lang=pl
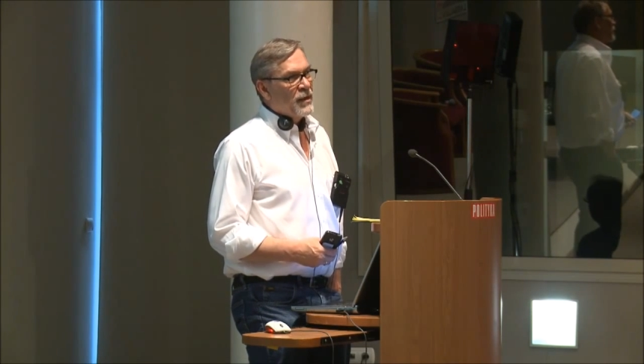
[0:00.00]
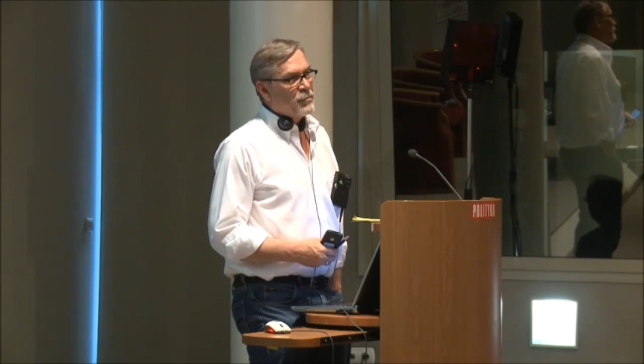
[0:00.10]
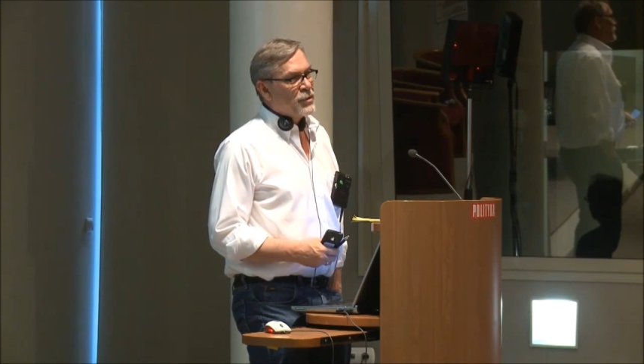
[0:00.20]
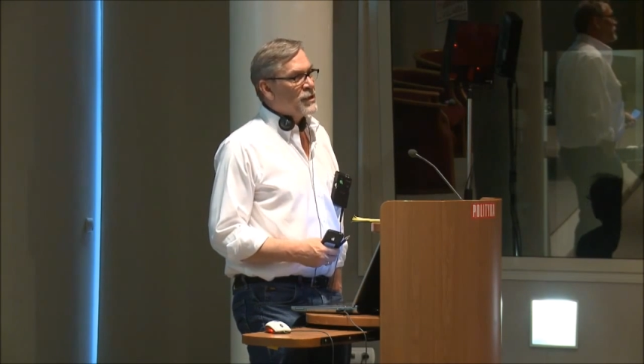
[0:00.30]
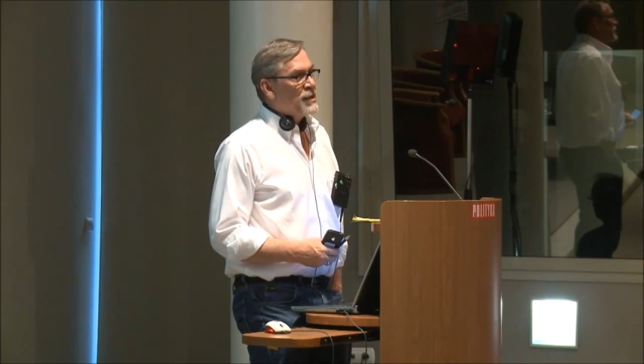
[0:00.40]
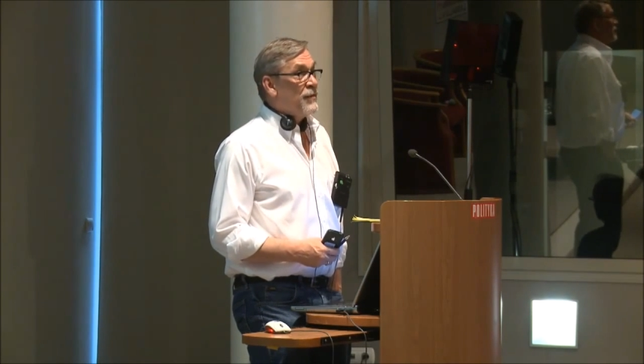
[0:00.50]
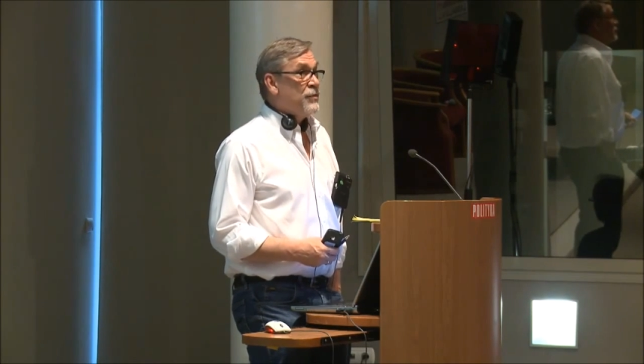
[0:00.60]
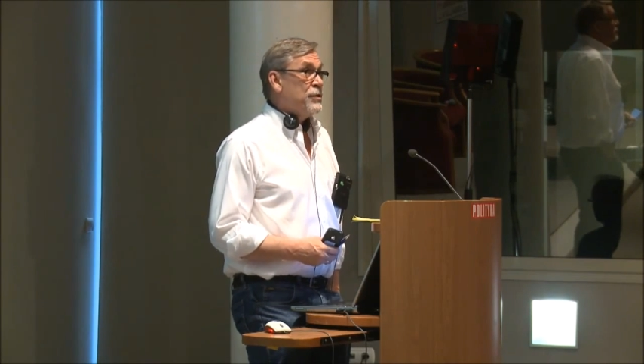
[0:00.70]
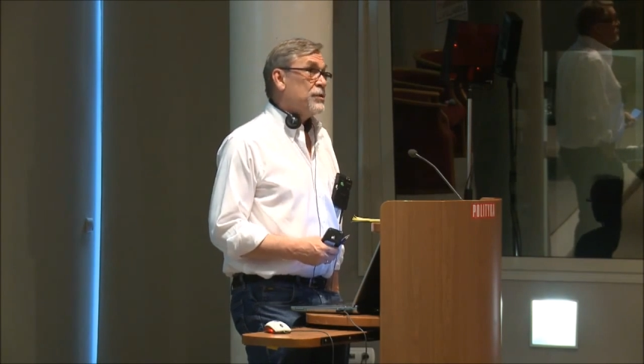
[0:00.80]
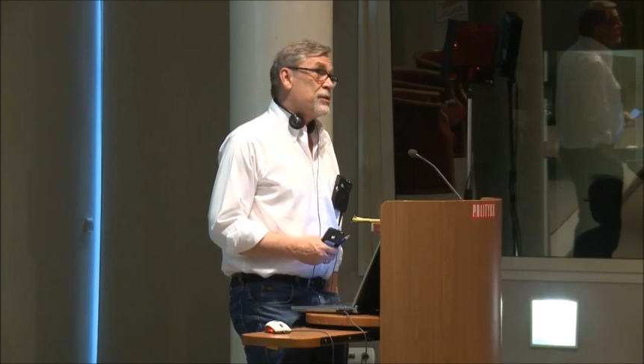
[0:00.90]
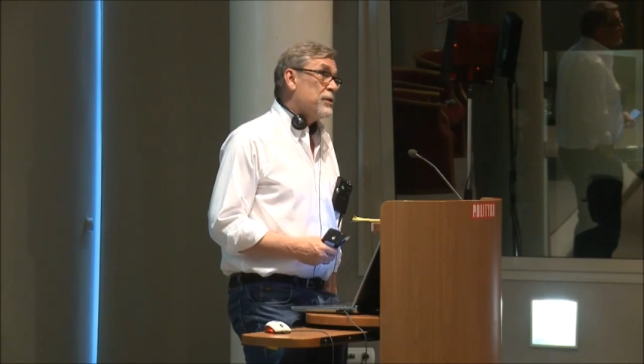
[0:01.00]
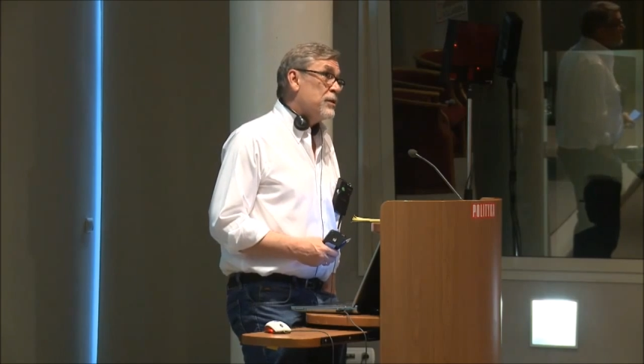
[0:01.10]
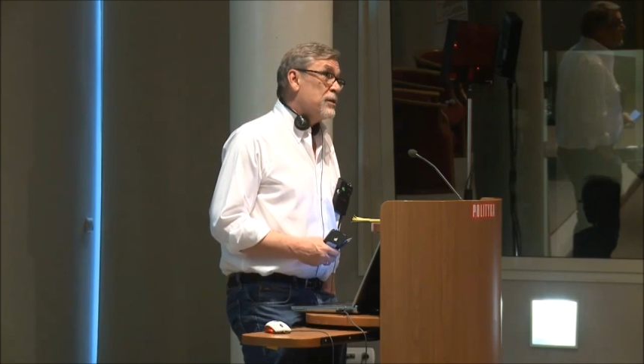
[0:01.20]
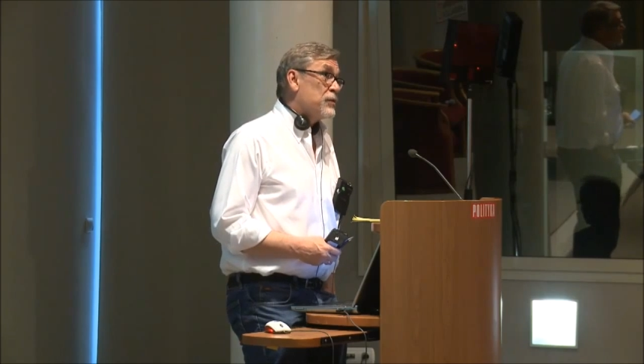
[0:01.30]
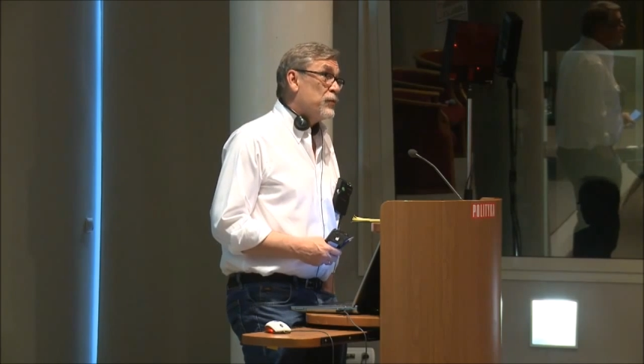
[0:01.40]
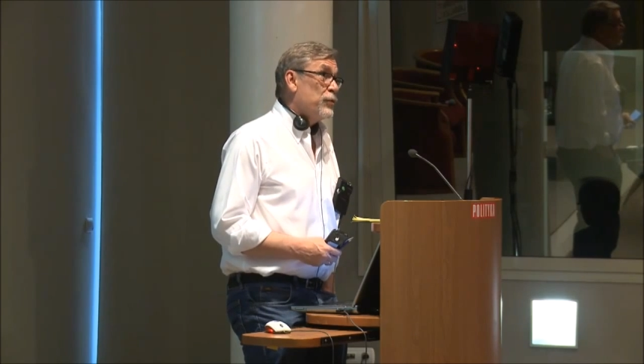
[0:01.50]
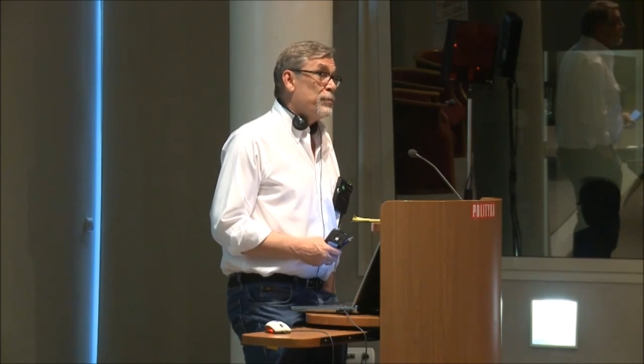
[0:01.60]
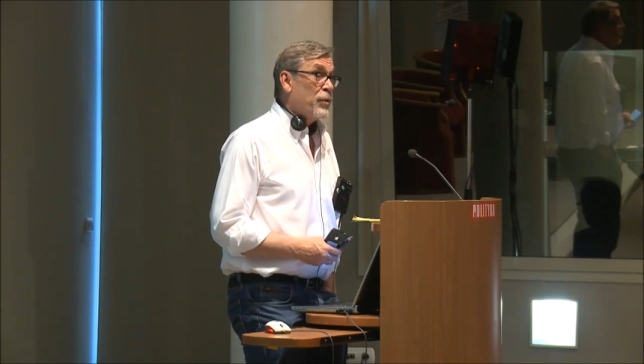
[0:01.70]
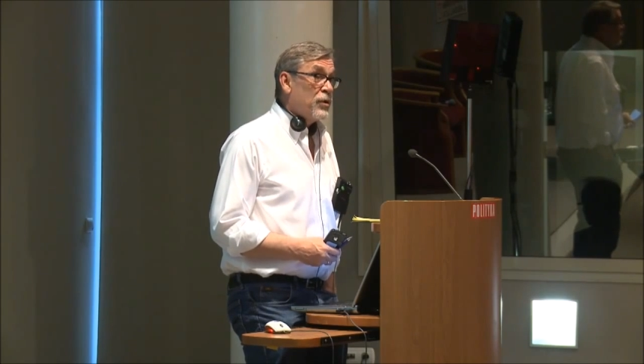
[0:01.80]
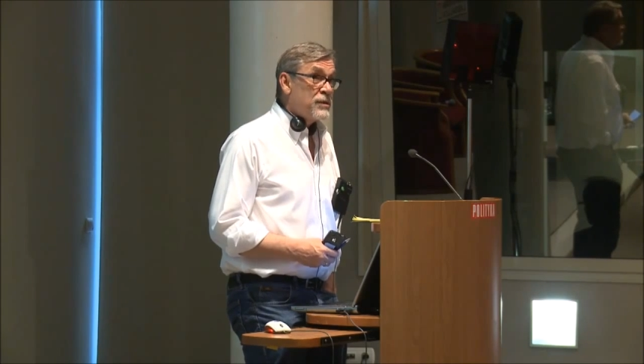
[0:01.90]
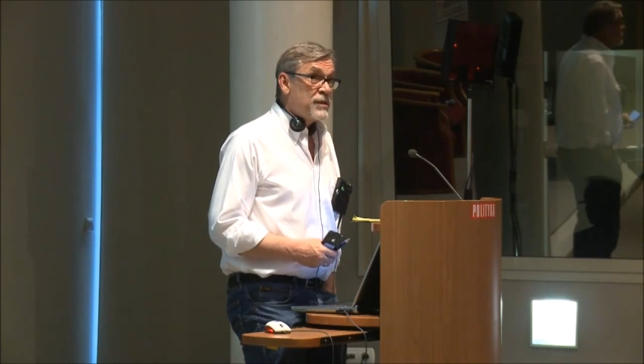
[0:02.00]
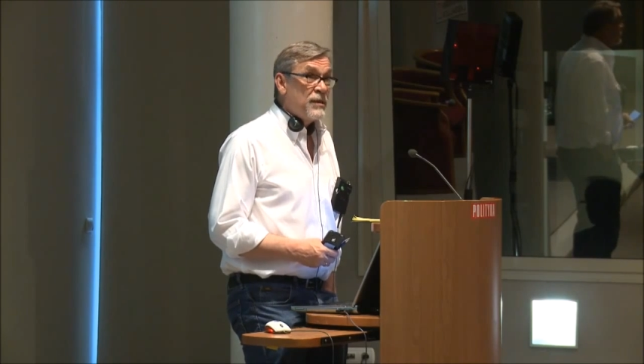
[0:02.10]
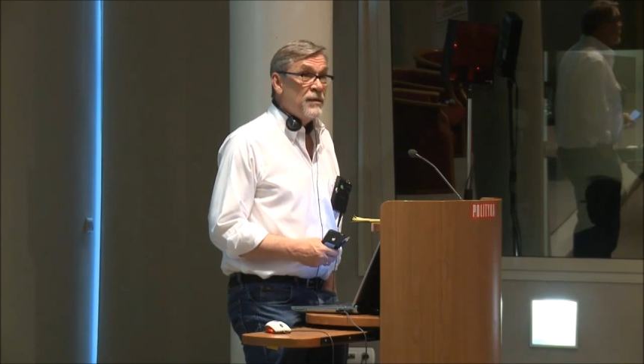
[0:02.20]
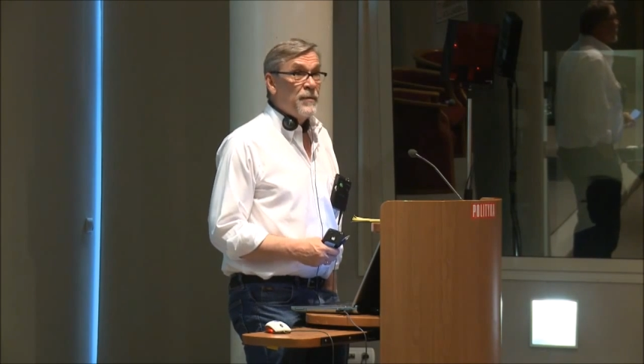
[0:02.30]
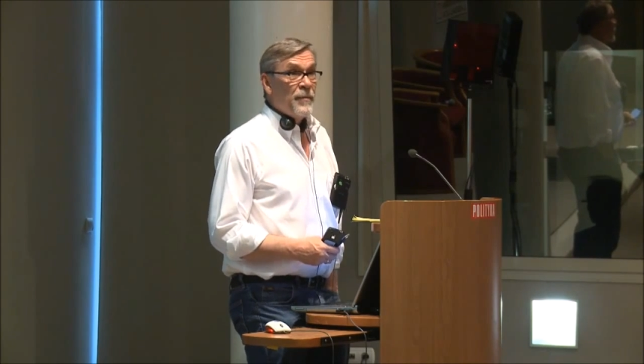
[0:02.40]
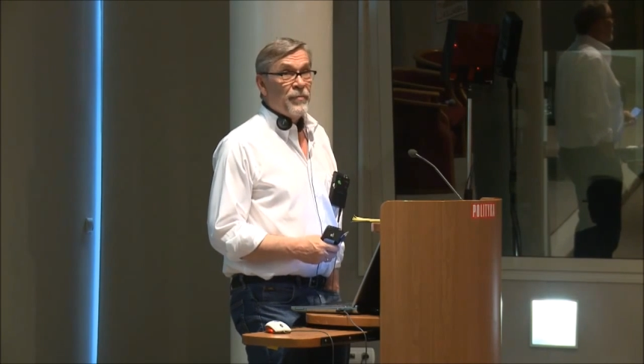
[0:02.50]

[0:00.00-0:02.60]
y, przedstawić y, swój polski,